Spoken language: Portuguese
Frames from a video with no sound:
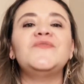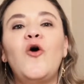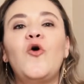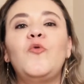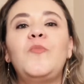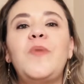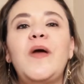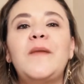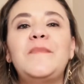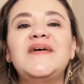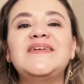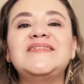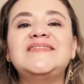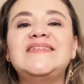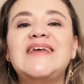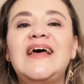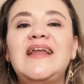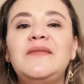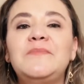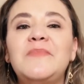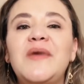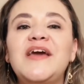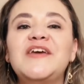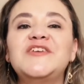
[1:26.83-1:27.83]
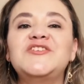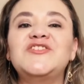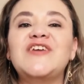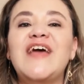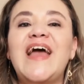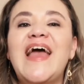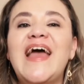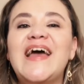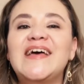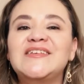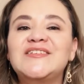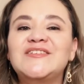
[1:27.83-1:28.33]
o bebê se alimente
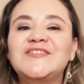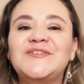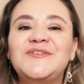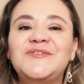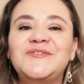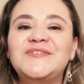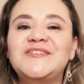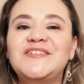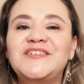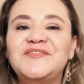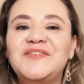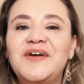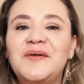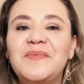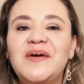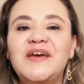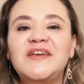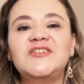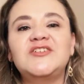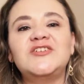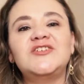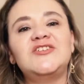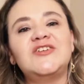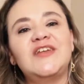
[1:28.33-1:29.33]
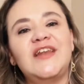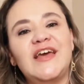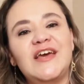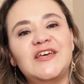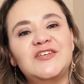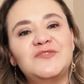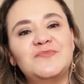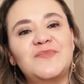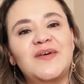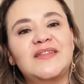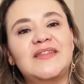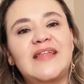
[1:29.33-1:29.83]
exclusivamente de
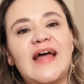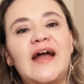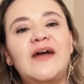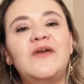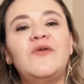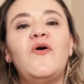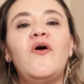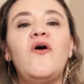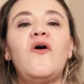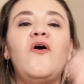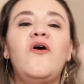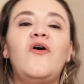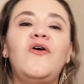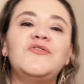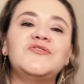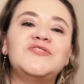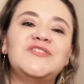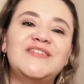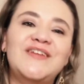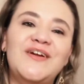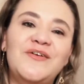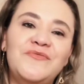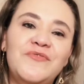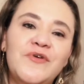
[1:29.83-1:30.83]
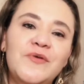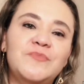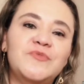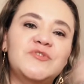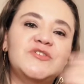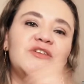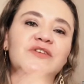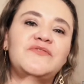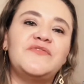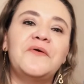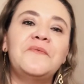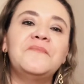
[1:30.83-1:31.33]
leite materno ou, se não for
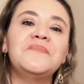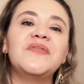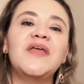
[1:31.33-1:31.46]
possível,